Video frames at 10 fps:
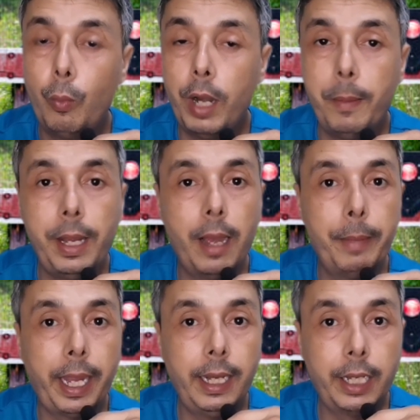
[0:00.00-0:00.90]
وبلا بها
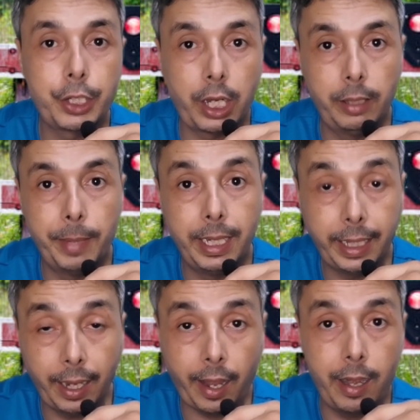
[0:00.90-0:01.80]
ما غيلقاش خدمه
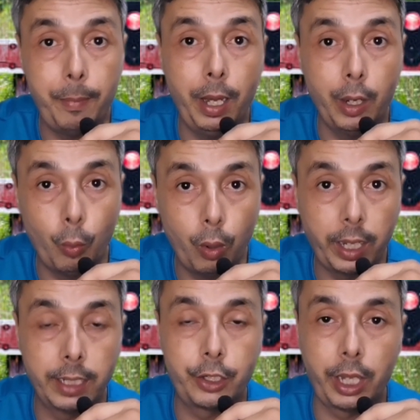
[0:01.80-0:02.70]
اللي كيقلب عليها
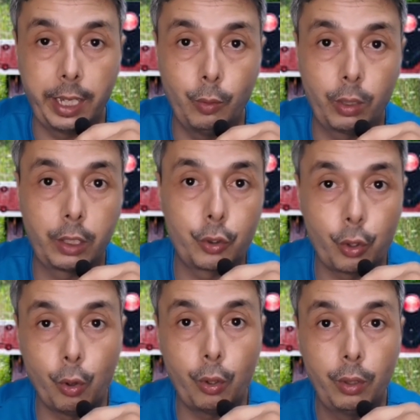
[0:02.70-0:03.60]
هو جالس شهرين ولا ثلاث
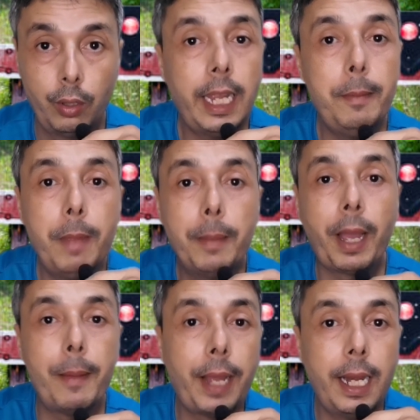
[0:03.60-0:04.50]
شهور يا اما
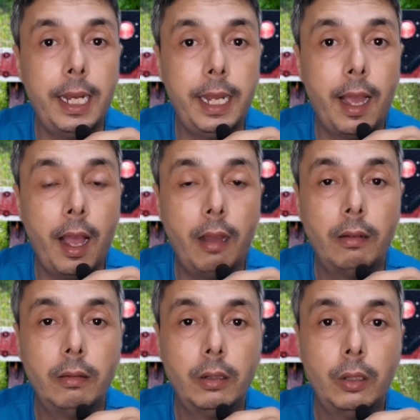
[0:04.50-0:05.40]
يبقى
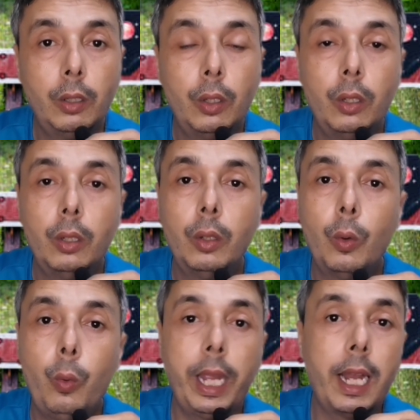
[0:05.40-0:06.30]
مخليها
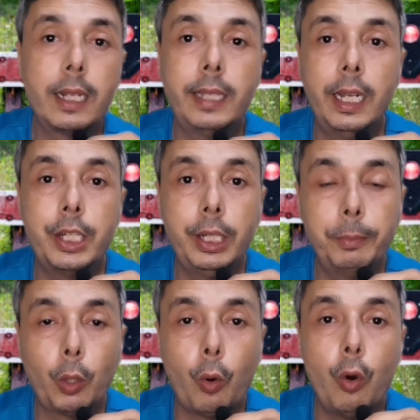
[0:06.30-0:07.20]
ويخلص على
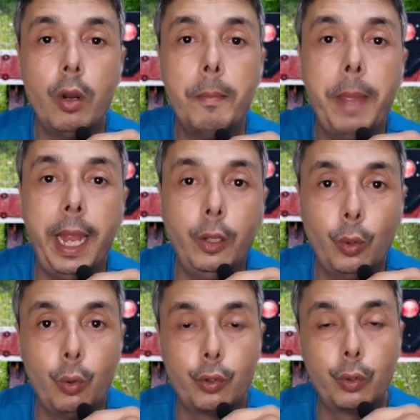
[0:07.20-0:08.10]
شي مدخول ما
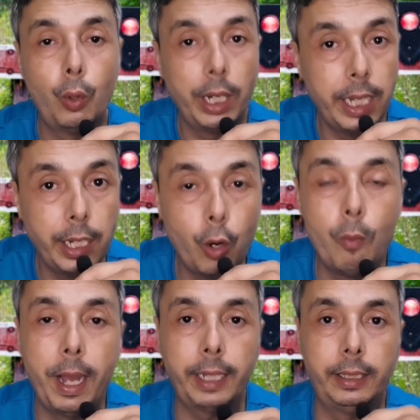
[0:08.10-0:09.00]
عندوش
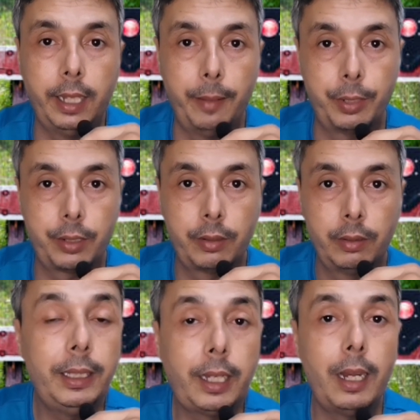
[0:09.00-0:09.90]
لانه ما خدامش
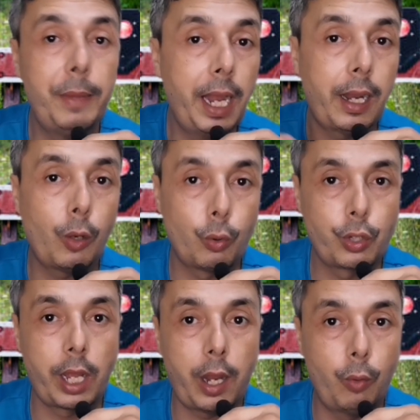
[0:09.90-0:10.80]
ملي تكلمنا على
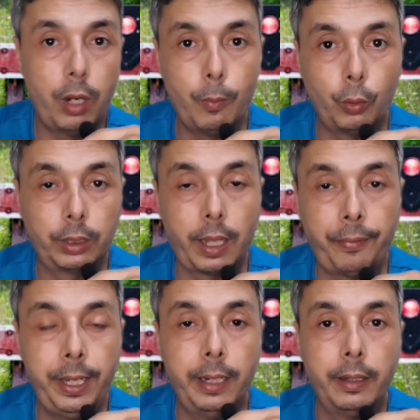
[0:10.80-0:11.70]
الاجراء ولا
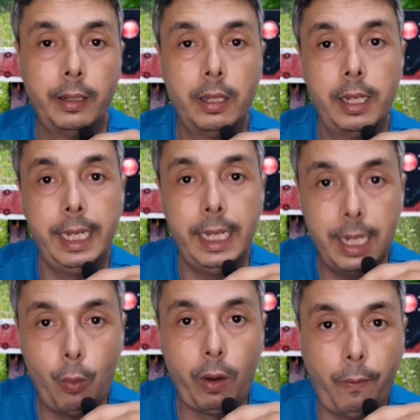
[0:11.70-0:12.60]
الموظفين
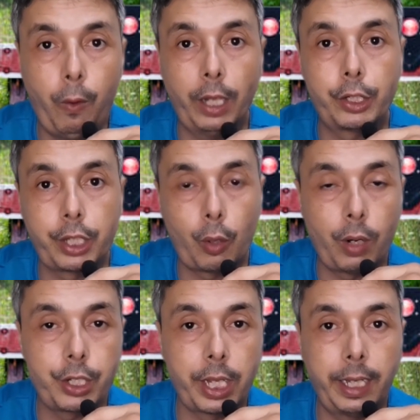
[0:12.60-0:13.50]
الا وقف واحد الشهر
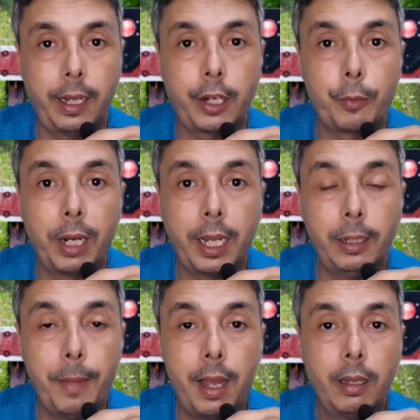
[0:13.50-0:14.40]
ولا شهرين خرج من
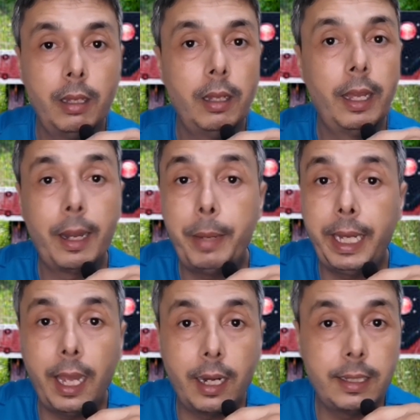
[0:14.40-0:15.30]
الخدمه راه ما
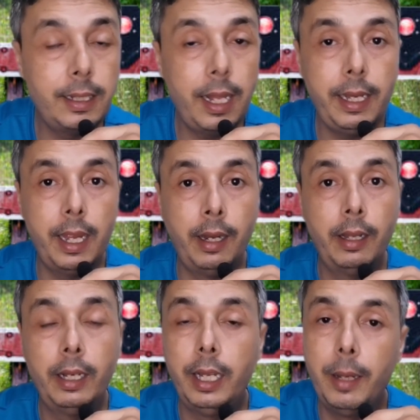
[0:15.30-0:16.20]
كيخلص حتى
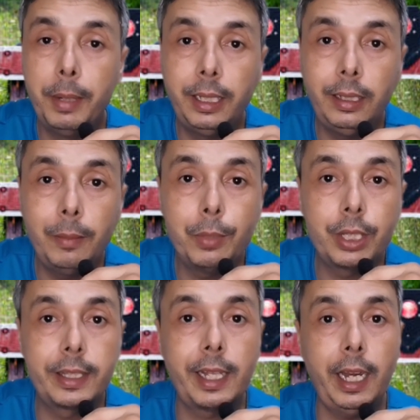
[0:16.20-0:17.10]
ريال لان ما
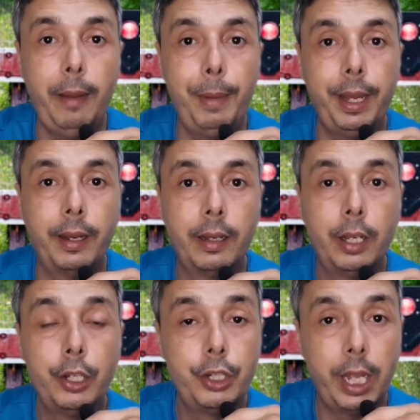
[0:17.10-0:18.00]
تيتمش التصريح به
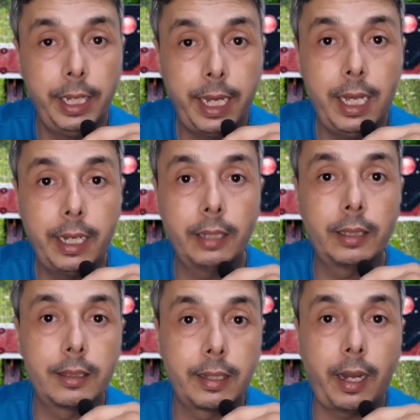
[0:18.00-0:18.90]
الشركه اللي
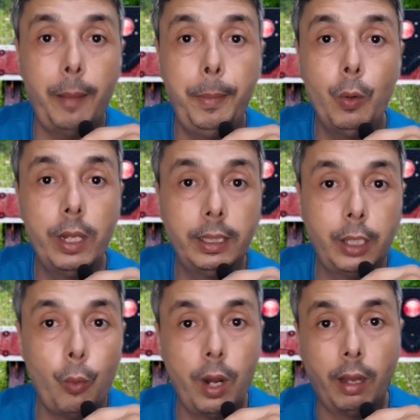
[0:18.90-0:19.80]
كانت تتصرح به ولا
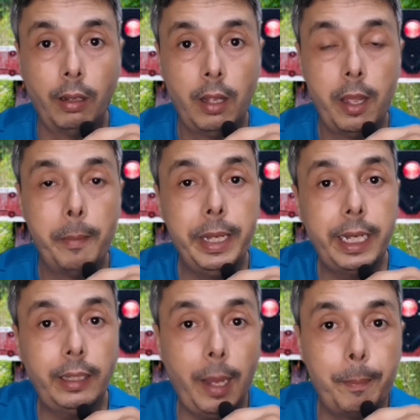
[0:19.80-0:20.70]
الدوله ملي
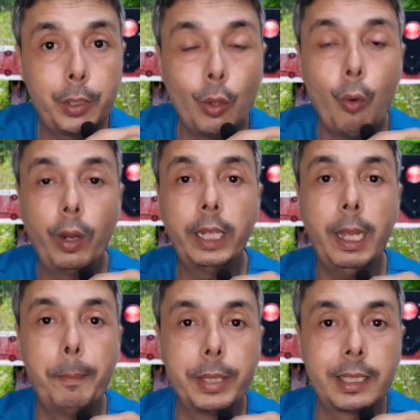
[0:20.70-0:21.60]
كتحبسو
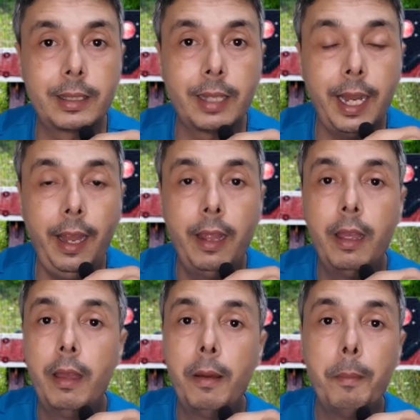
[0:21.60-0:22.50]
كتحبس التصريح
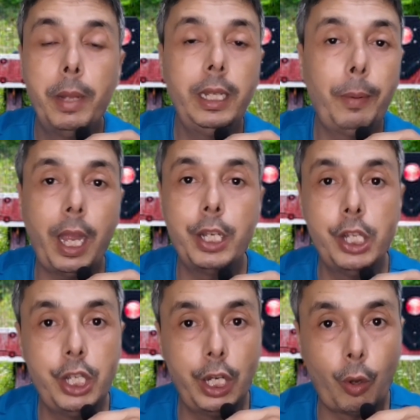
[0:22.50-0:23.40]
ما
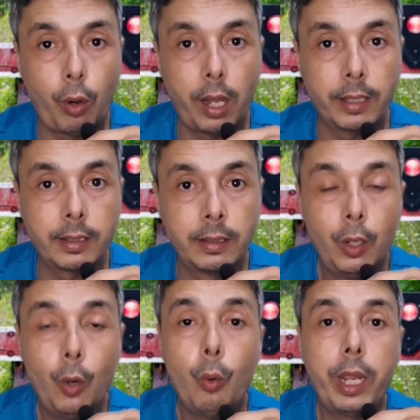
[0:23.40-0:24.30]
تيبقاش يجي الخلاص
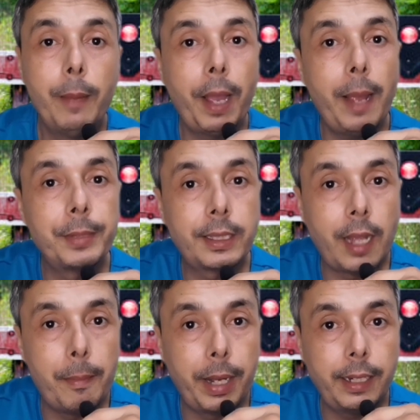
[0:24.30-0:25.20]
وكيبقى
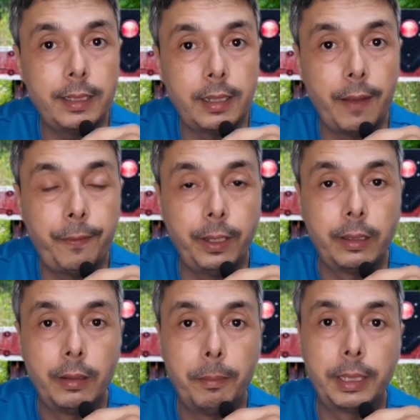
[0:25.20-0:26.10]
مستمر يستافد
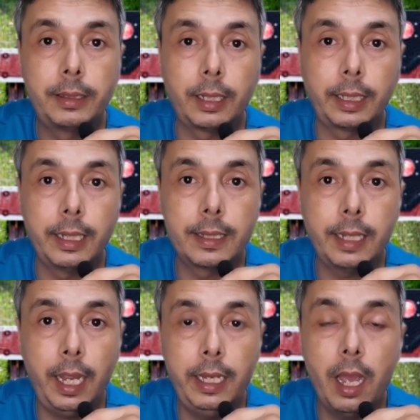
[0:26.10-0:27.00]
من التغطيه
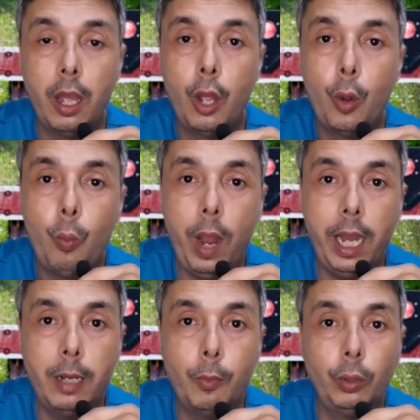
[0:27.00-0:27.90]
الصحيه
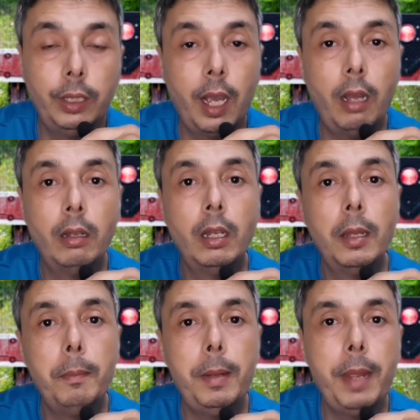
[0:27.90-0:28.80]
واحد المده
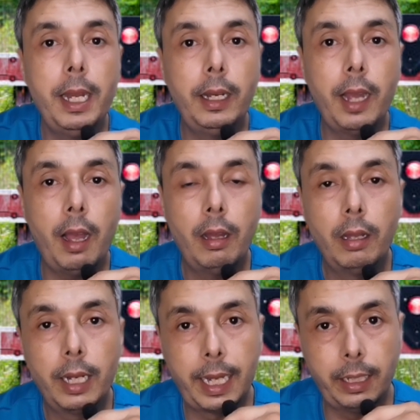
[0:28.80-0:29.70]
بما
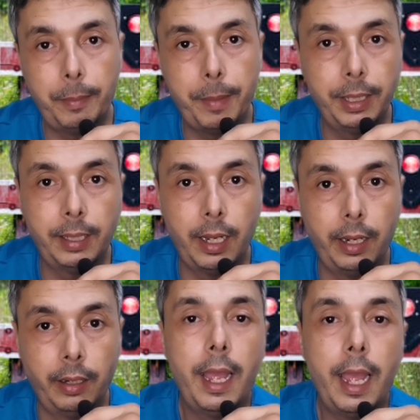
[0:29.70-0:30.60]
يلقى الخدمه
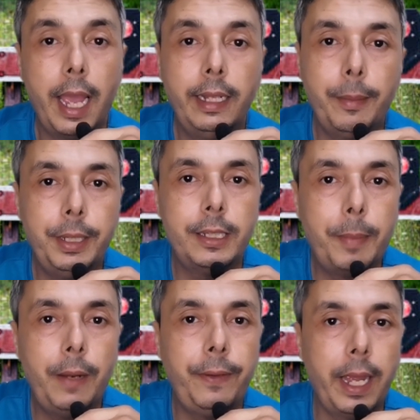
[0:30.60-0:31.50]
مثلا هذا
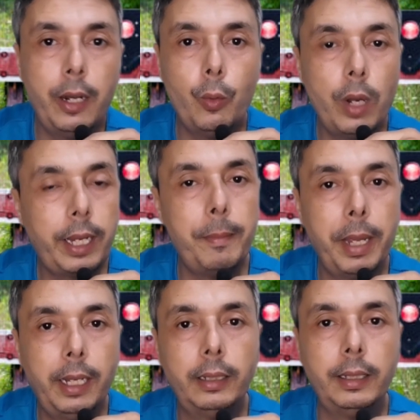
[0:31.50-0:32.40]
بالنسبه للفئه الاولى
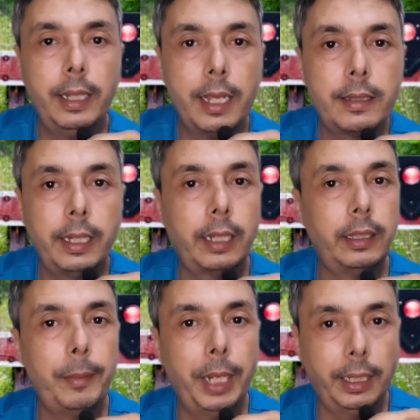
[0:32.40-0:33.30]
كما قلت الناس اللي
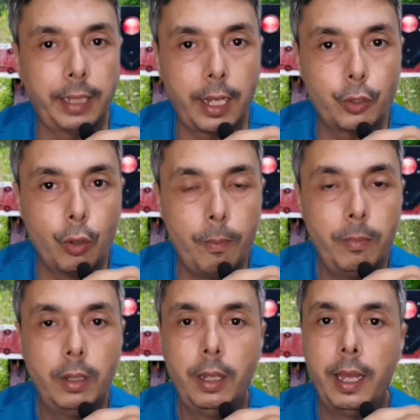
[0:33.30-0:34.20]
خدامين عند راسهم